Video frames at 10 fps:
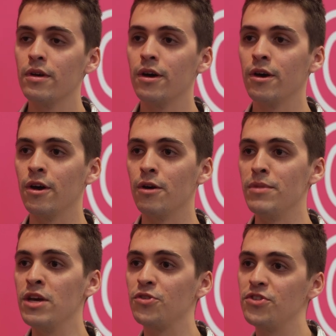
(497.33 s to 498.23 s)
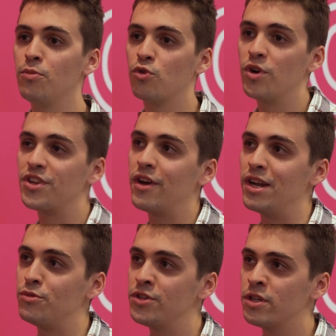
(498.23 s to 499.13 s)
Euh, mais aussi beaucoup à travers
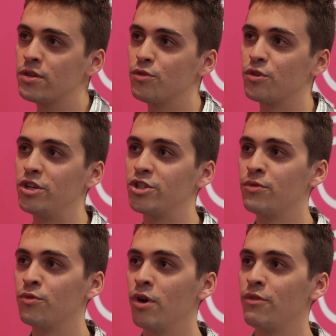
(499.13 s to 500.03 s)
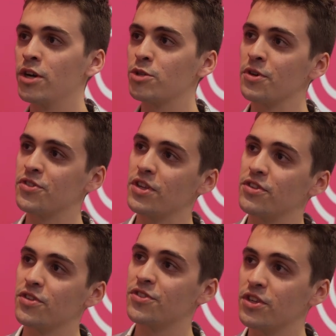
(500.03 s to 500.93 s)
la musique. Donc les gens vont avoir, je pense, cette
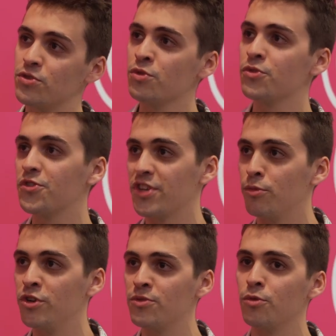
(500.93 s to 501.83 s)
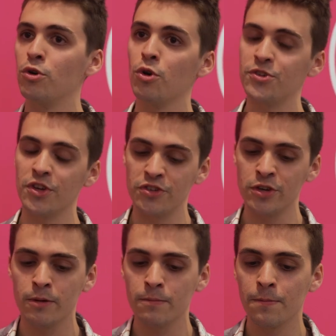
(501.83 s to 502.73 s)
sensation, ce symbolisme, le ressentir.